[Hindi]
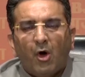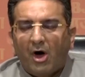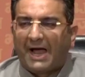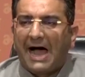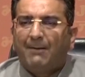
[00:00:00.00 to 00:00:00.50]

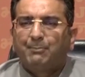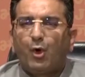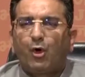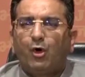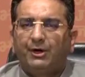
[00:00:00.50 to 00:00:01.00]
और आप
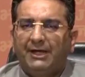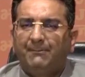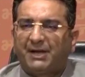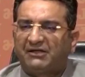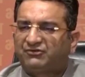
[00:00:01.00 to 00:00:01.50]
लोगों ने
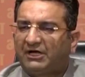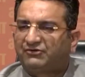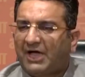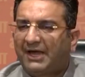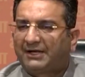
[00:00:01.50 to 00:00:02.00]

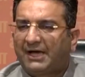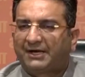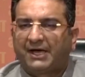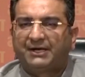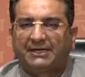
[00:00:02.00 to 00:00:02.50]
भ्रष्टाचार कर
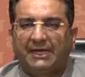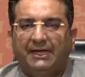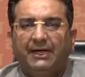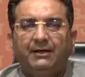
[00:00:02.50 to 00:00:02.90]
करके